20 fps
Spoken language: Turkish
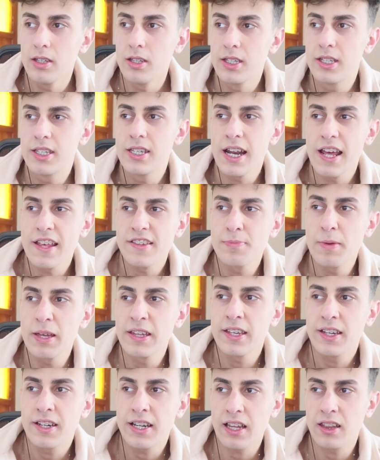İki
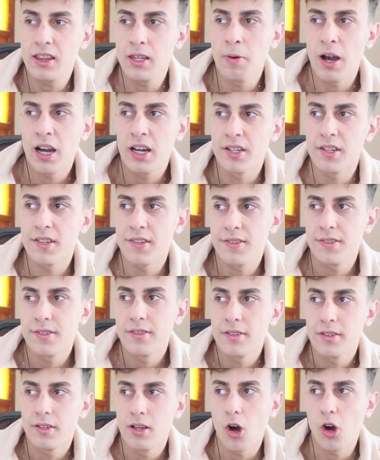resme dikkatli
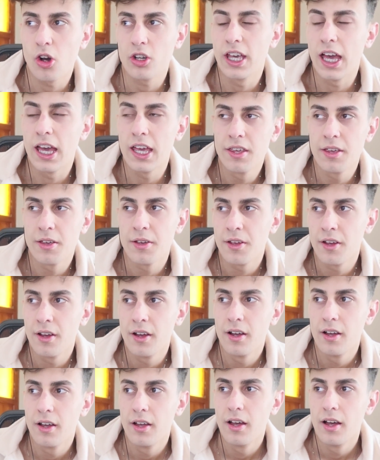bakınız. Okey.
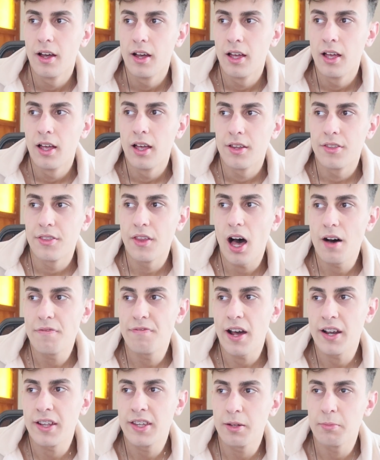Daha
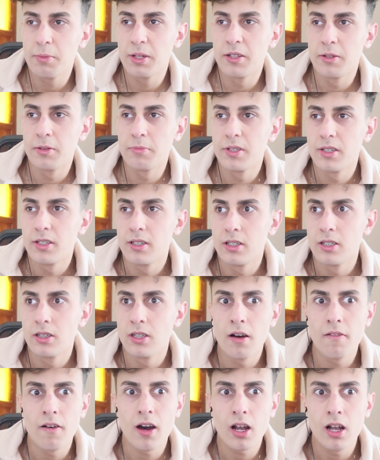fark etmediniz mi?
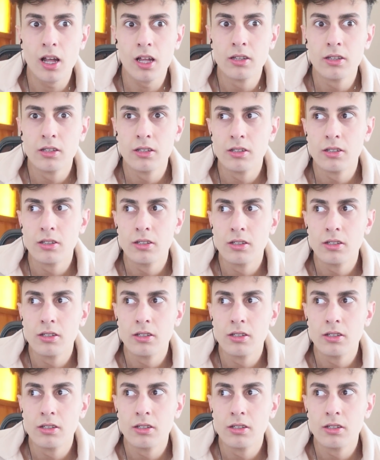Ne var lan?